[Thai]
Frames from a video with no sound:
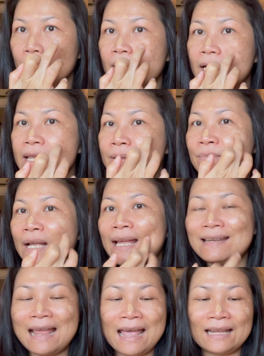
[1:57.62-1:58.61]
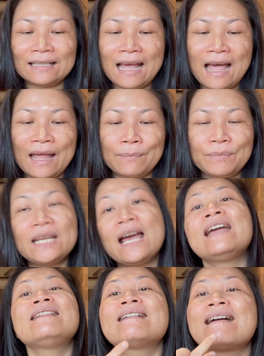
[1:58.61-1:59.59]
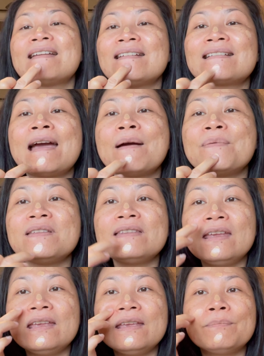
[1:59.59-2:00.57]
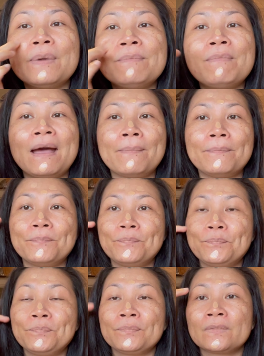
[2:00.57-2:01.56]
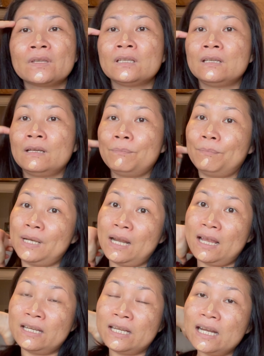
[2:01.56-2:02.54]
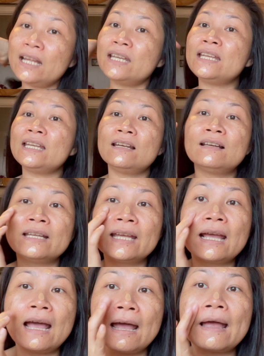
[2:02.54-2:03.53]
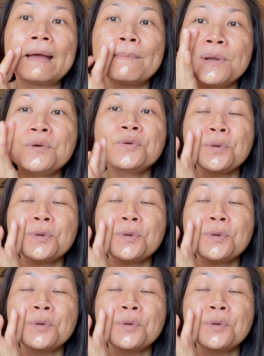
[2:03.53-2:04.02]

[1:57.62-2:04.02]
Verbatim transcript: ครีมกันแดดขาดไม่ได้นะคะยังทาไปได้อีกเป็นแบบเป็นอาทิตย์เลยค่ะแม่นุช